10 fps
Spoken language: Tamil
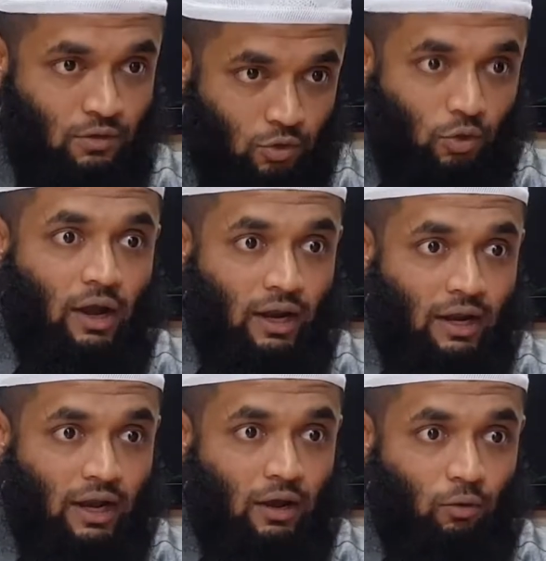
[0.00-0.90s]
சொல்லுவாங்களா
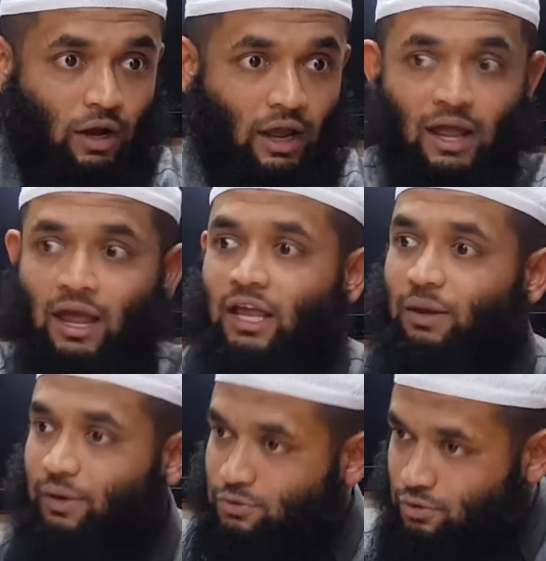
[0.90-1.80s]
இல்லையா ஊரில்
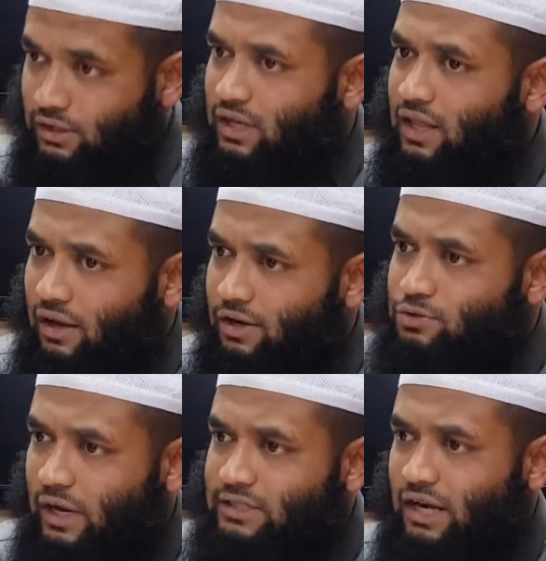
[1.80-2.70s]
இப்படி சுண்ணத்தை ஏதாவது
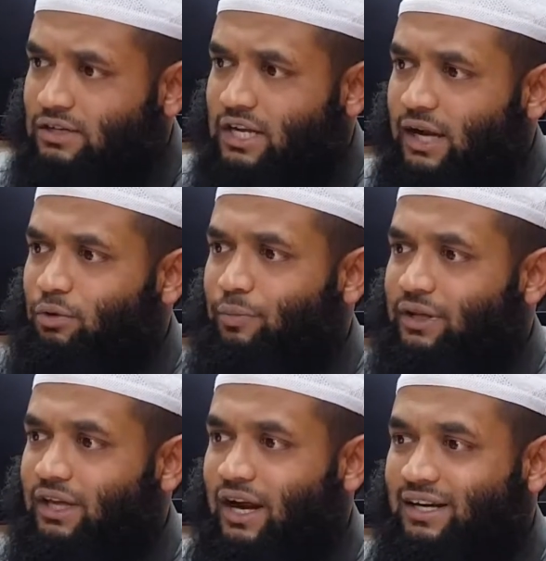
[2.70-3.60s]
ரசூல்லா சல்லாஹ்
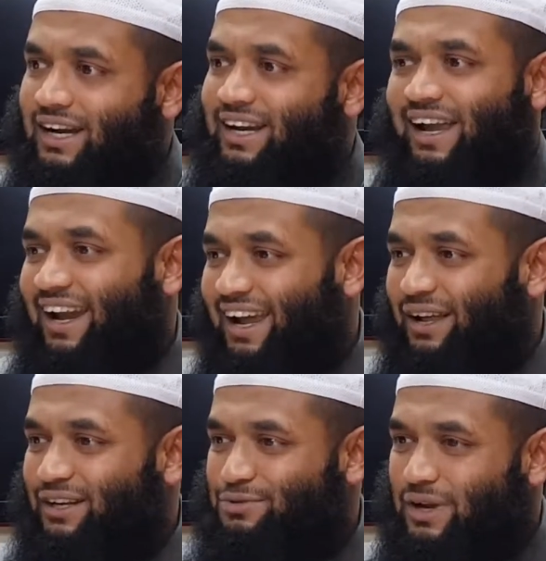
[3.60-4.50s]
அறிமுகப்படுத்திக்கிறாங்கன்னு கேட்டால் இல்லை
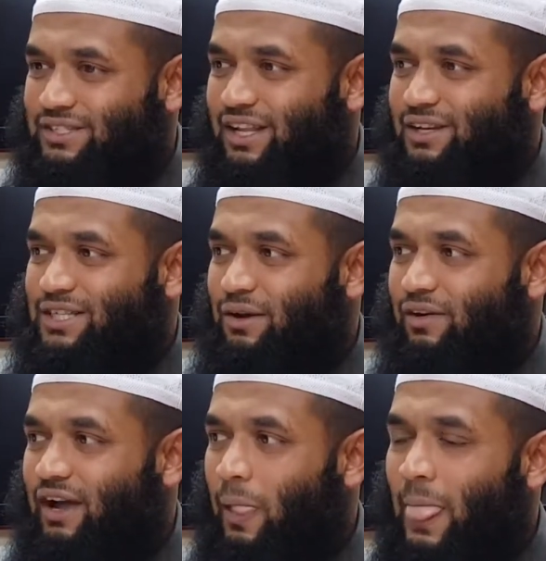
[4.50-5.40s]
ரசூல்லா சல்லாஹ்
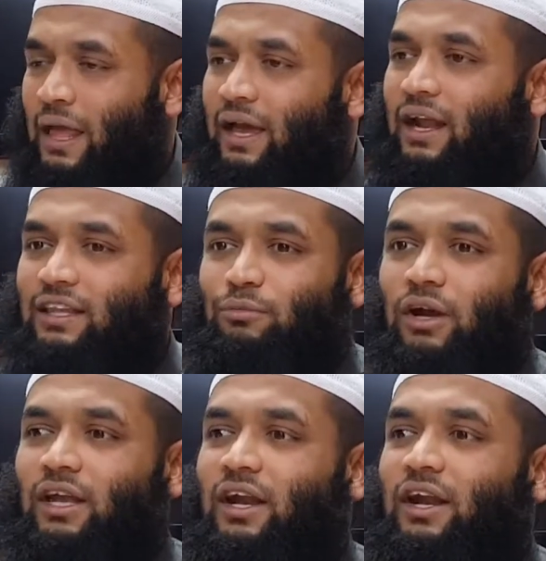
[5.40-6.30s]
அவங்க இராத்துக்கு
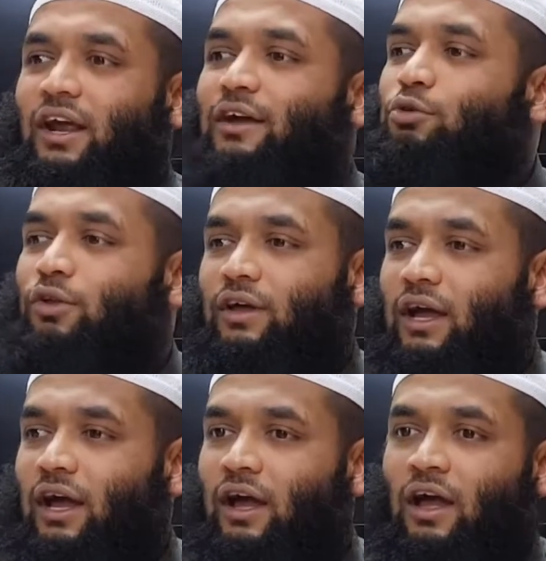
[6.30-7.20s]
முன்னாடி நீங்கள் ரெண்டரைக்கா
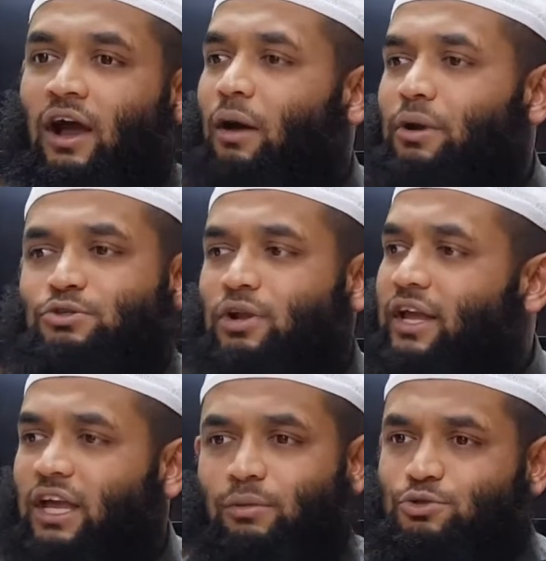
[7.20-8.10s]
தொழுதுங்க அப்படின்னு சொல்லி
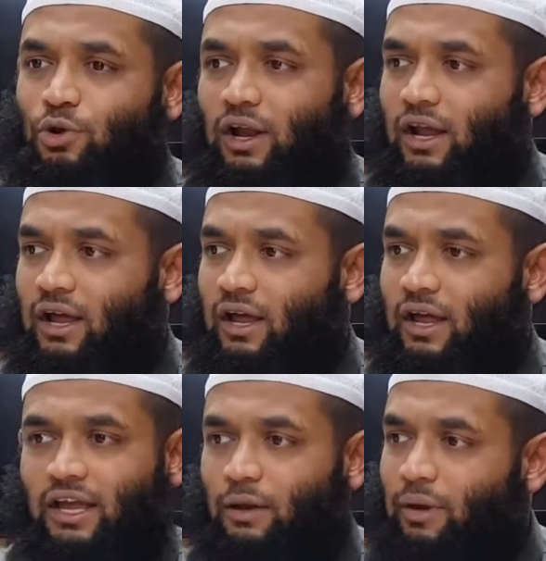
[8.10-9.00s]
எங்கேயுமே சொல்லலை
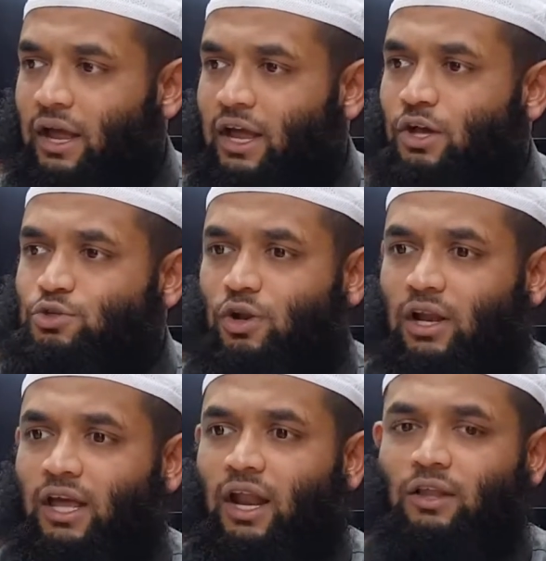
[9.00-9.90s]
எங்கேயுமே
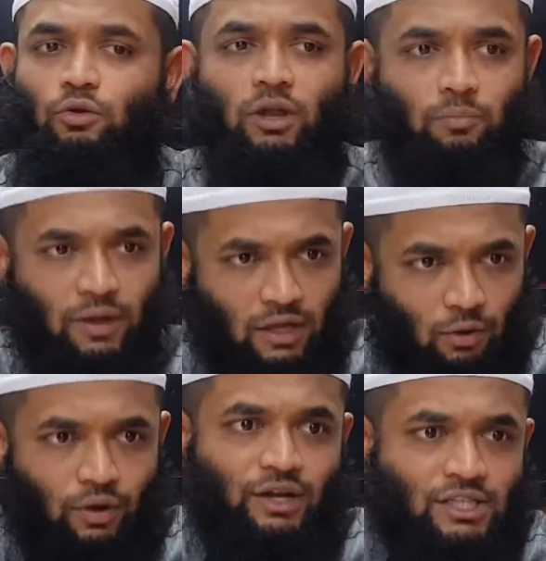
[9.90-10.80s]
சொல்லலை எஹ்ராத்துக்கு இப்போ இங்கே
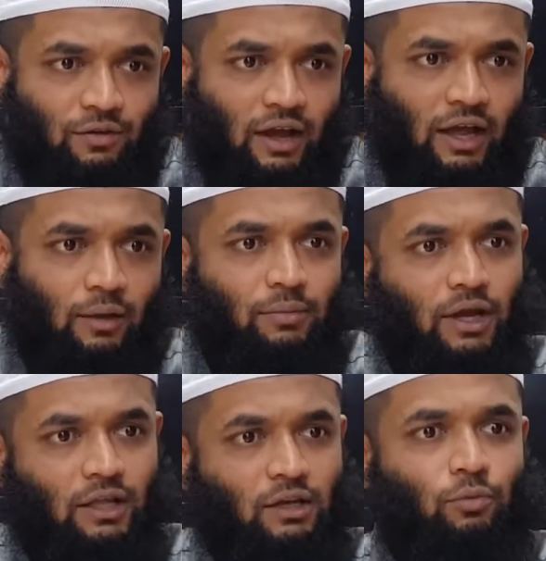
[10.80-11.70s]
கூட என்ன செய்வாங்க
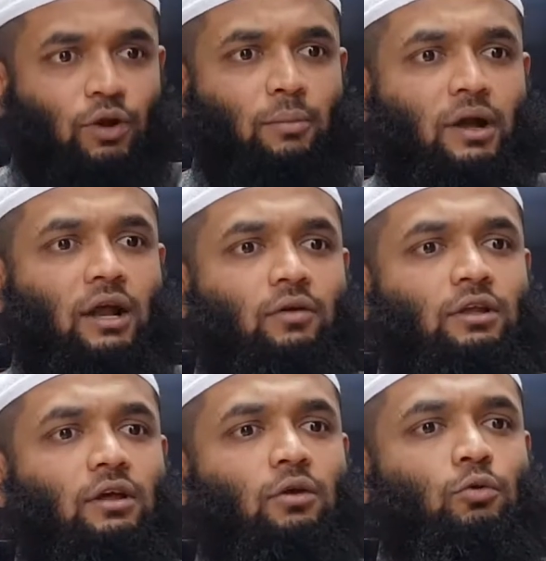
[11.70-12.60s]
மீக்காத்துக்கு போனால் மக்கள்
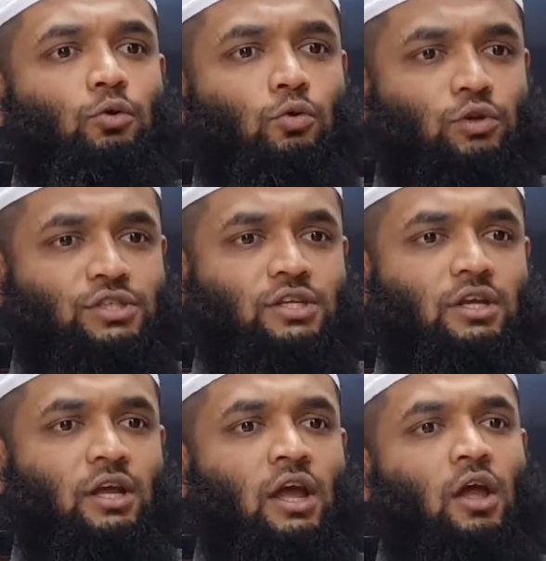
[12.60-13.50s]
வந்து
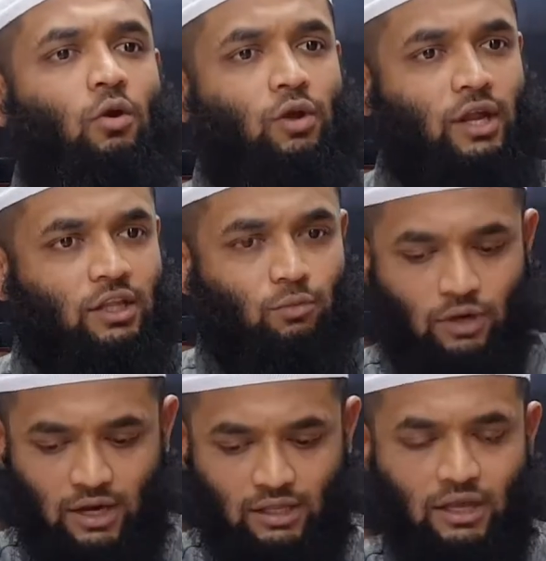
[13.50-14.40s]
குளிச்சுட்டு குளிக்கிறதுக்கு
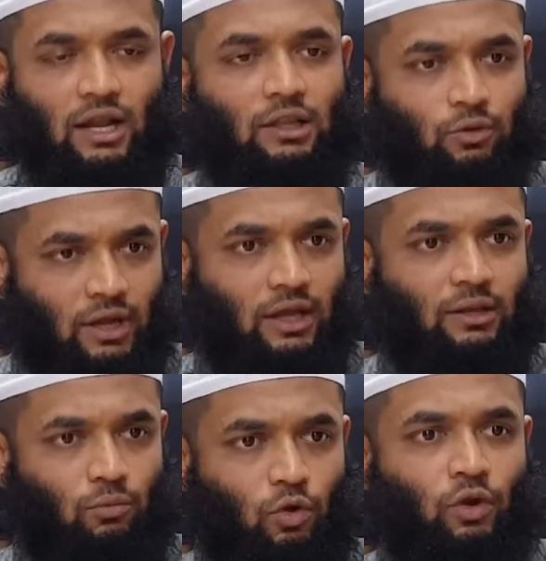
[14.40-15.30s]
முன்னாடி அந்த எஹ்ராத்துடைய
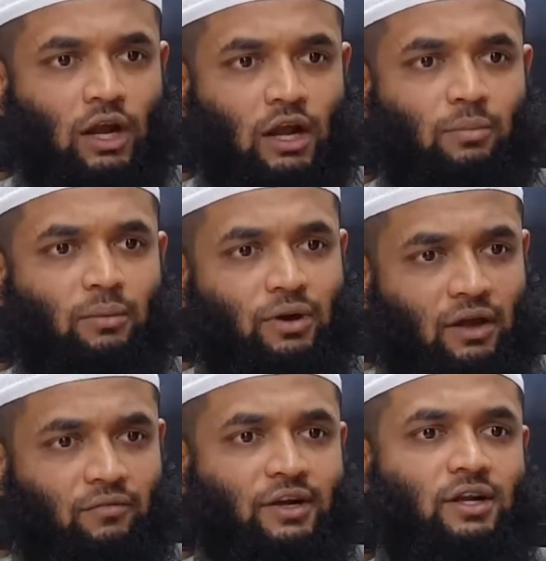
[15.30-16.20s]
அந்த ஒழுங்கல் நாங்கள் பார்ப்போம்
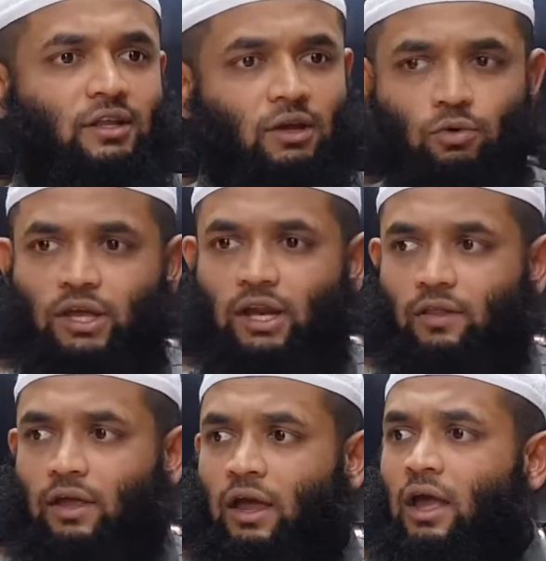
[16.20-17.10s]
நகம் வெட்டுறது
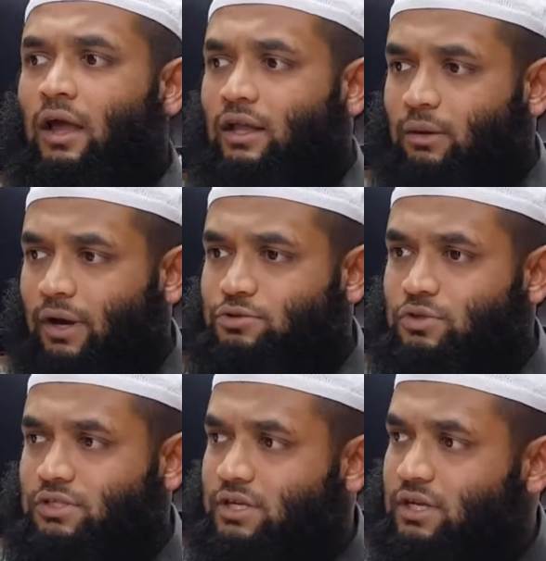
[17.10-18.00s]
குளிக்கிறது இந்த மாதிரி
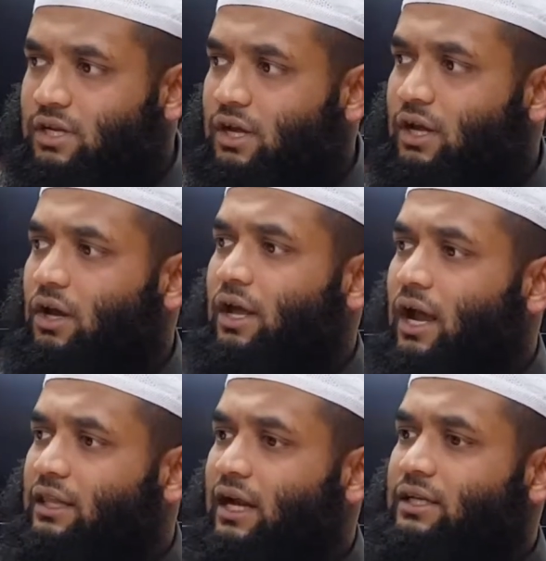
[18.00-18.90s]
சுத்தம் செஞ்சுட்டு
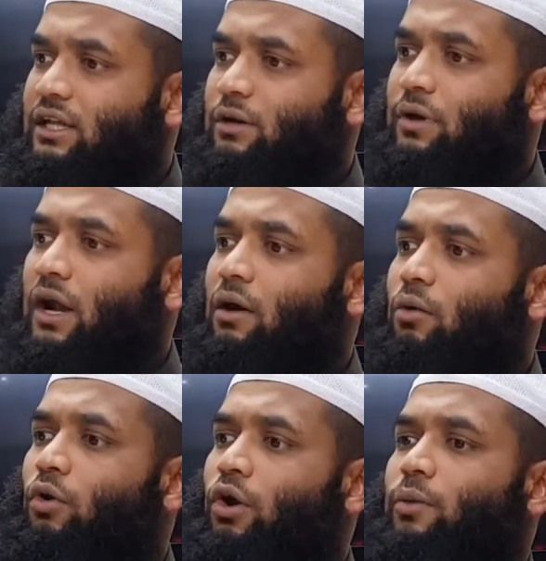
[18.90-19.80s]
எஹ்ராத் அணிஞ்சதுக்கு பின்னால்
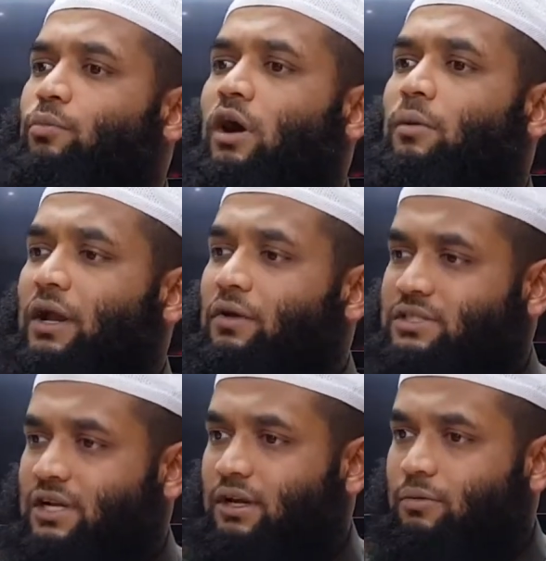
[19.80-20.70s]
ஓடி ஓடி போவாங்க
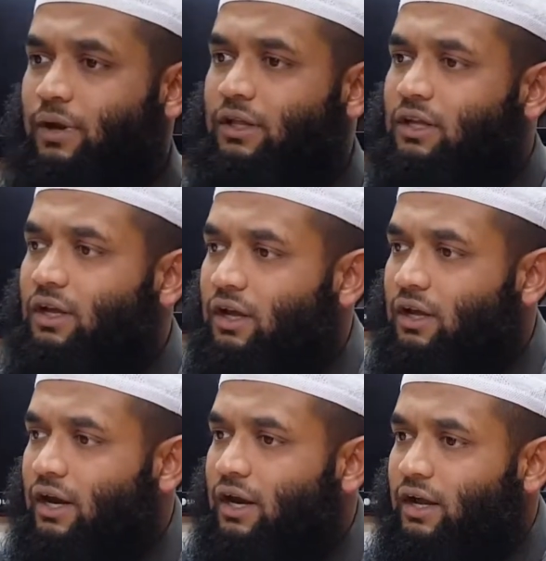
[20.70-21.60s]
பள்ளிவாசலுக்கு போயிட்டு
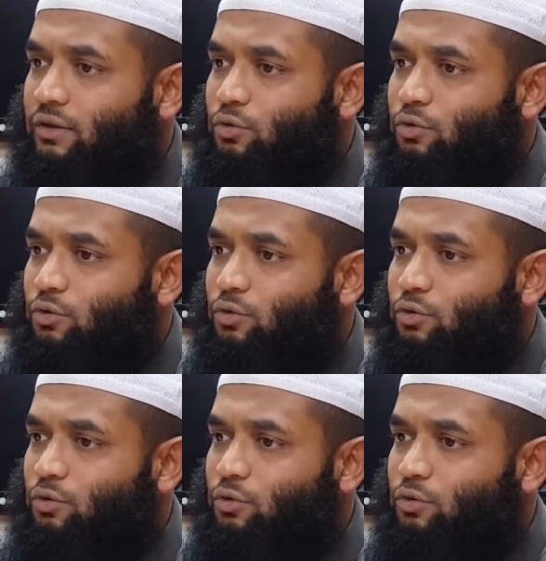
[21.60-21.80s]
ரெண்டரைக்கா